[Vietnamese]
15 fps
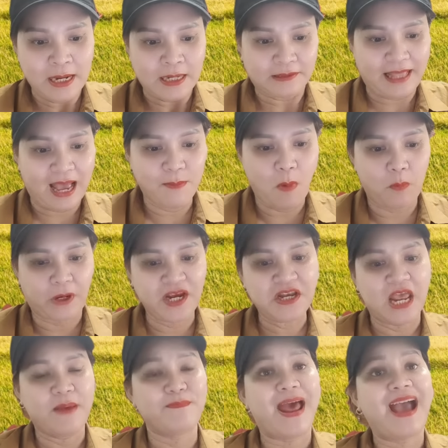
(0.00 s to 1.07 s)
tạo một kỷ
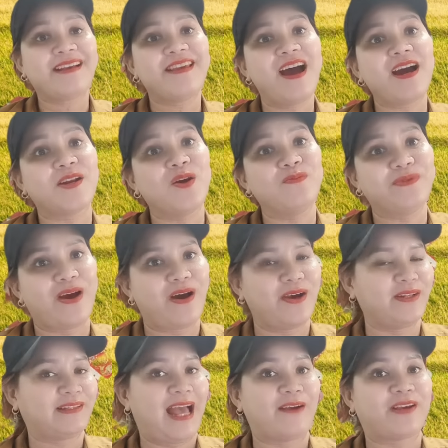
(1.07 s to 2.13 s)
niệm đáng nhớ đúng
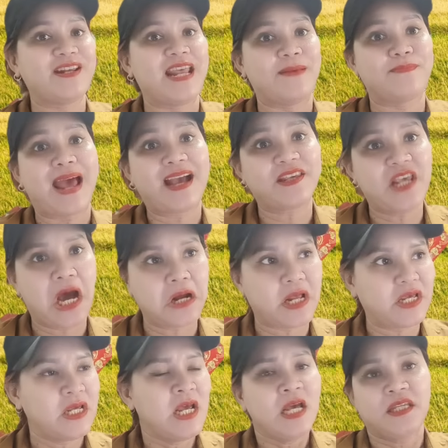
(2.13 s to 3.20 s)
rồi tạo kỷ niệm đáng nhớ đi